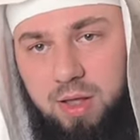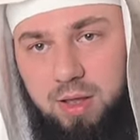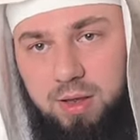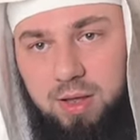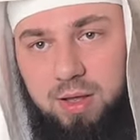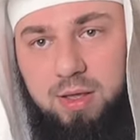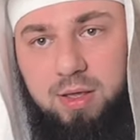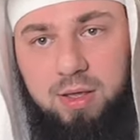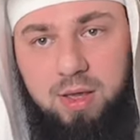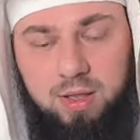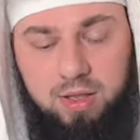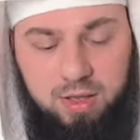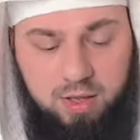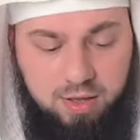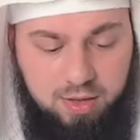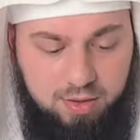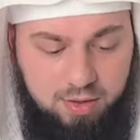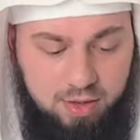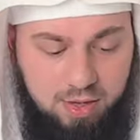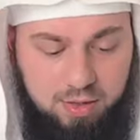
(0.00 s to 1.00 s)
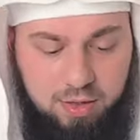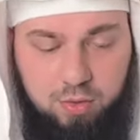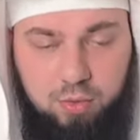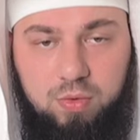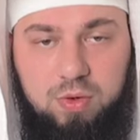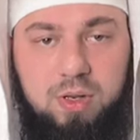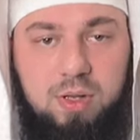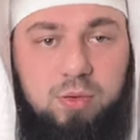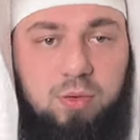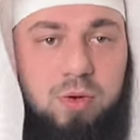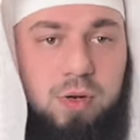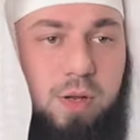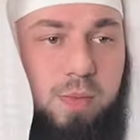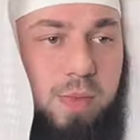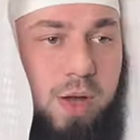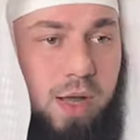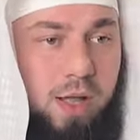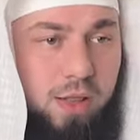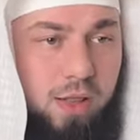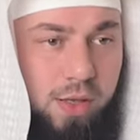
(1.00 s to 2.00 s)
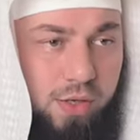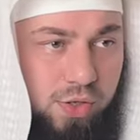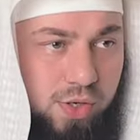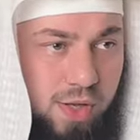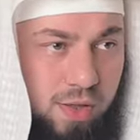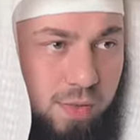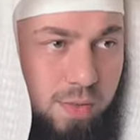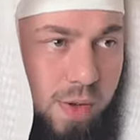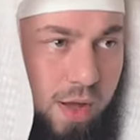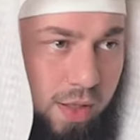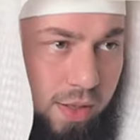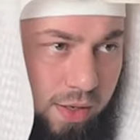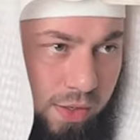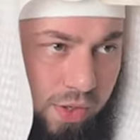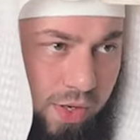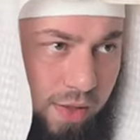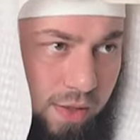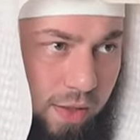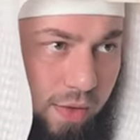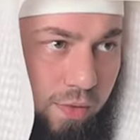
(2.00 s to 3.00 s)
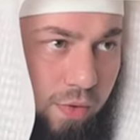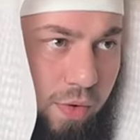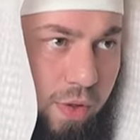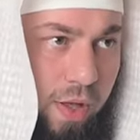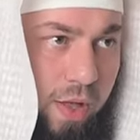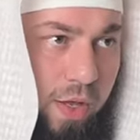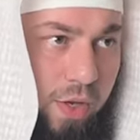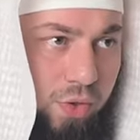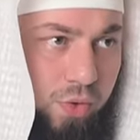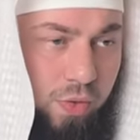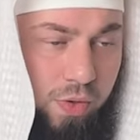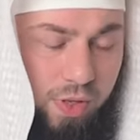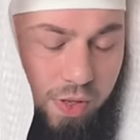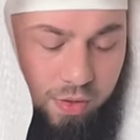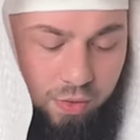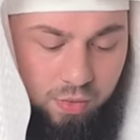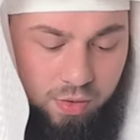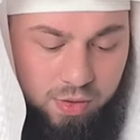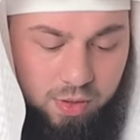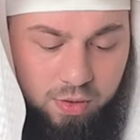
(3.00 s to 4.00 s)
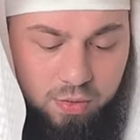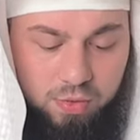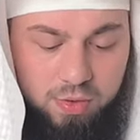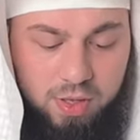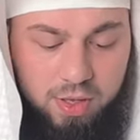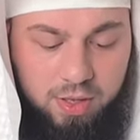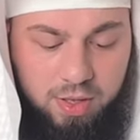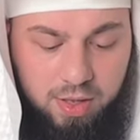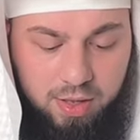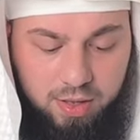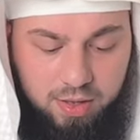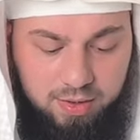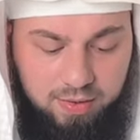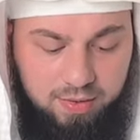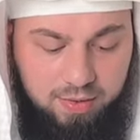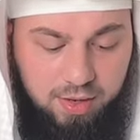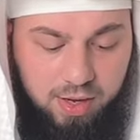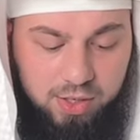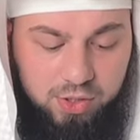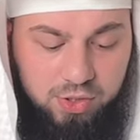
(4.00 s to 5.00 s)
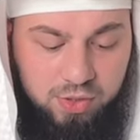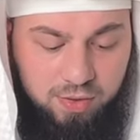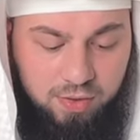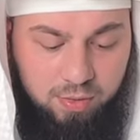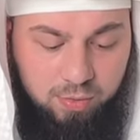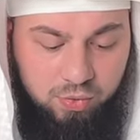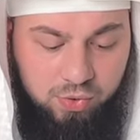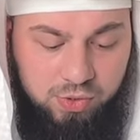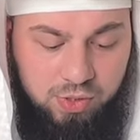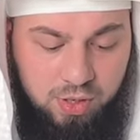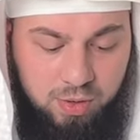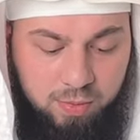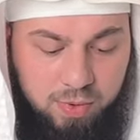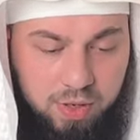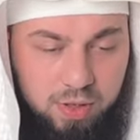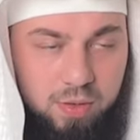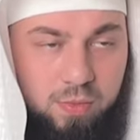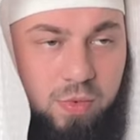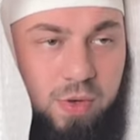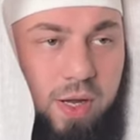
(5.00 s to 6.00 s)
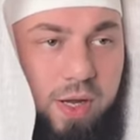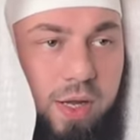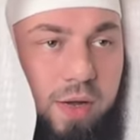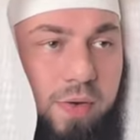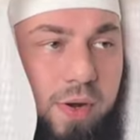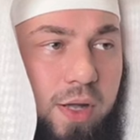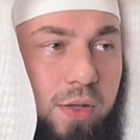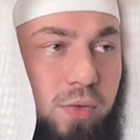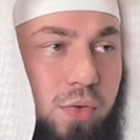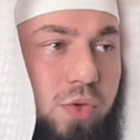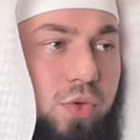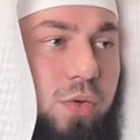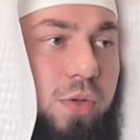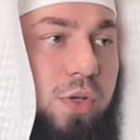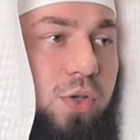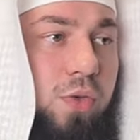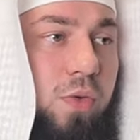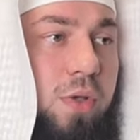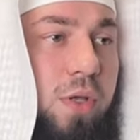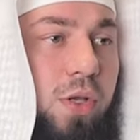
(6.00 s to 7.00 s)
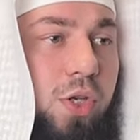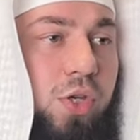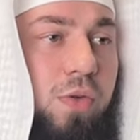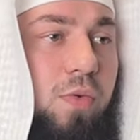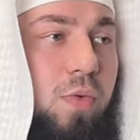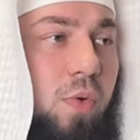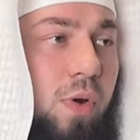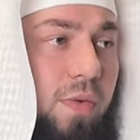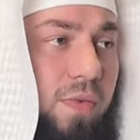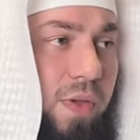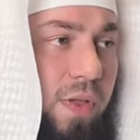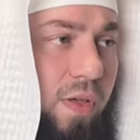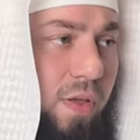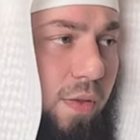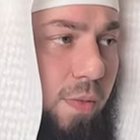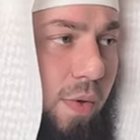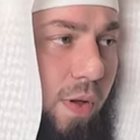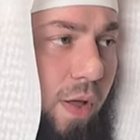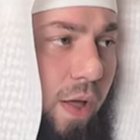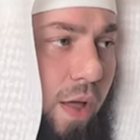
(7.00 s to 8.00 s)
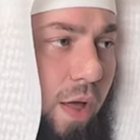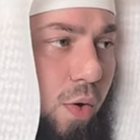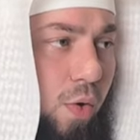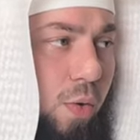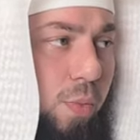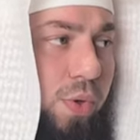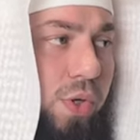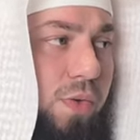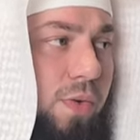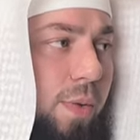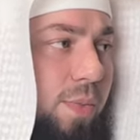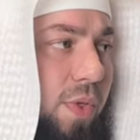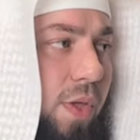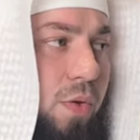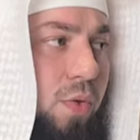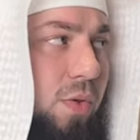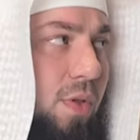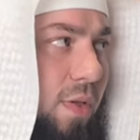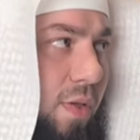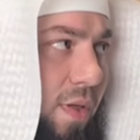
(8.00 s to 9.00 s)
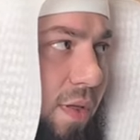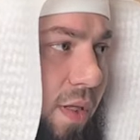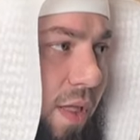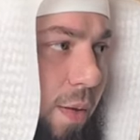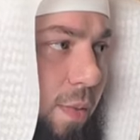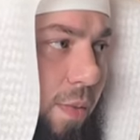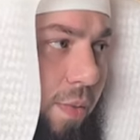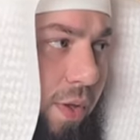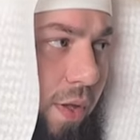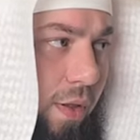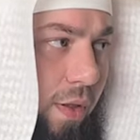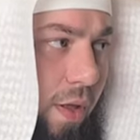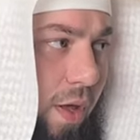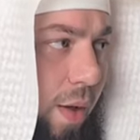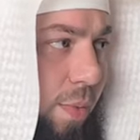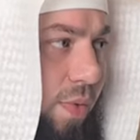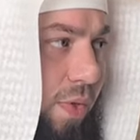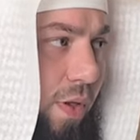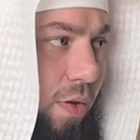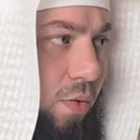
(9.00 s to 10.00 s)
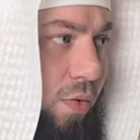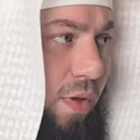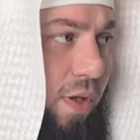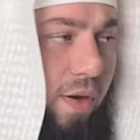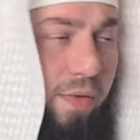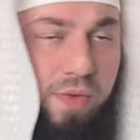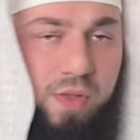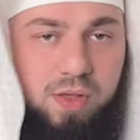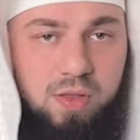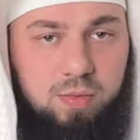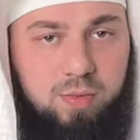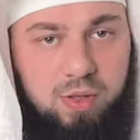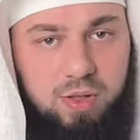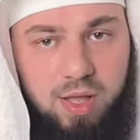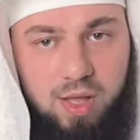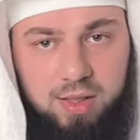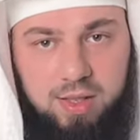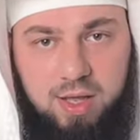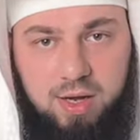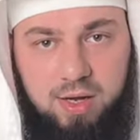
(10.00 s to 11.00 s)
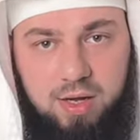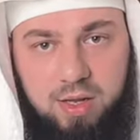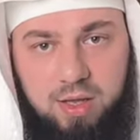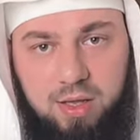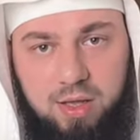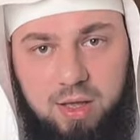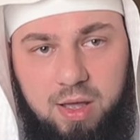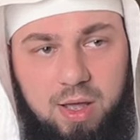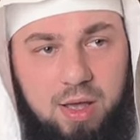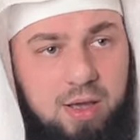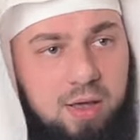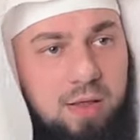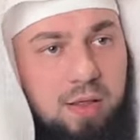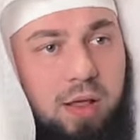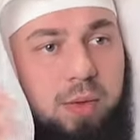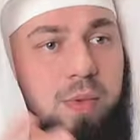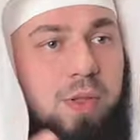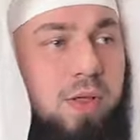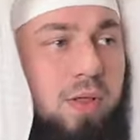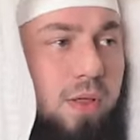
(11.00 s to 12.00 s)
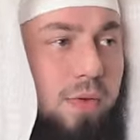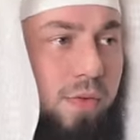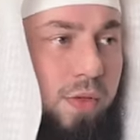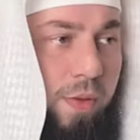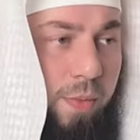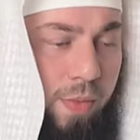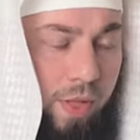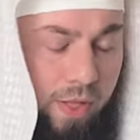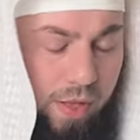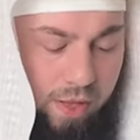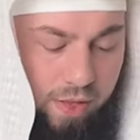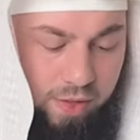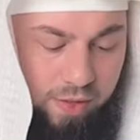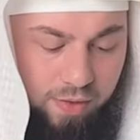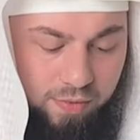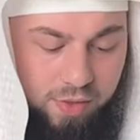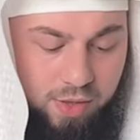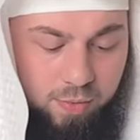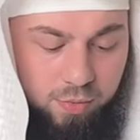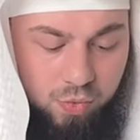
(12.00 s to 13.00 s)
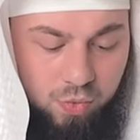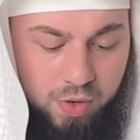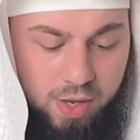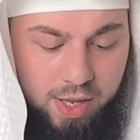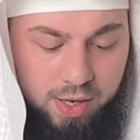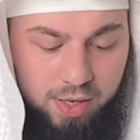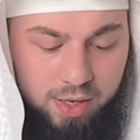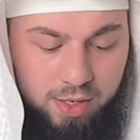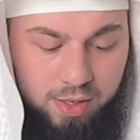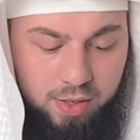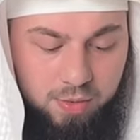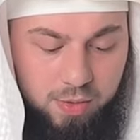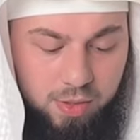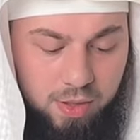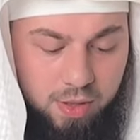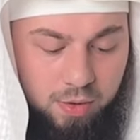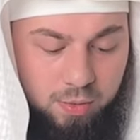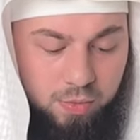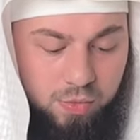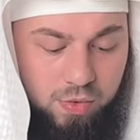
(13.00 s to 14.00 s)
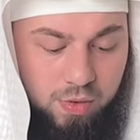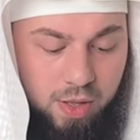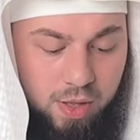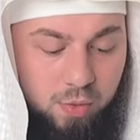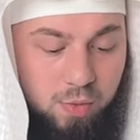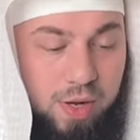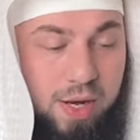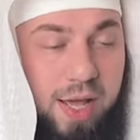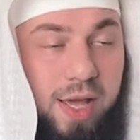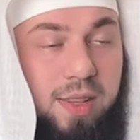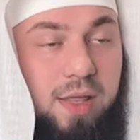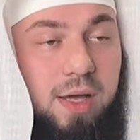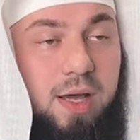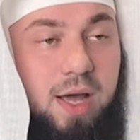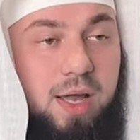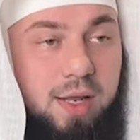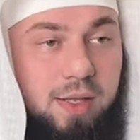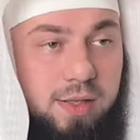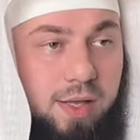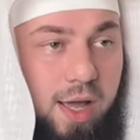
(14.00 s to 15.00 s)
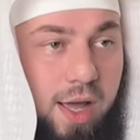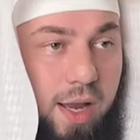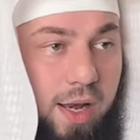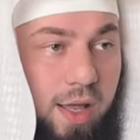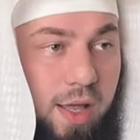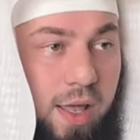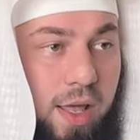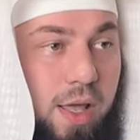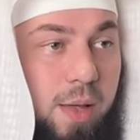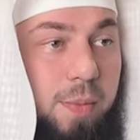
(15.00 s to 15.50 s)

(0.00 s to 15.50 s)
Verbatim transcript: какие они есть, и это только-только малая часть, малая часть того, что есть у этих людей, и страшное заблуждение. Поэтому, как говорят ученые, что ничего у рафидизма общего абсолютно с исламом нет. Абсолютно. Рафидизм Буддизм это одна религия, ислам это совсем, совсем другая религия. Валлаху мустан. Валихада каля та'аля.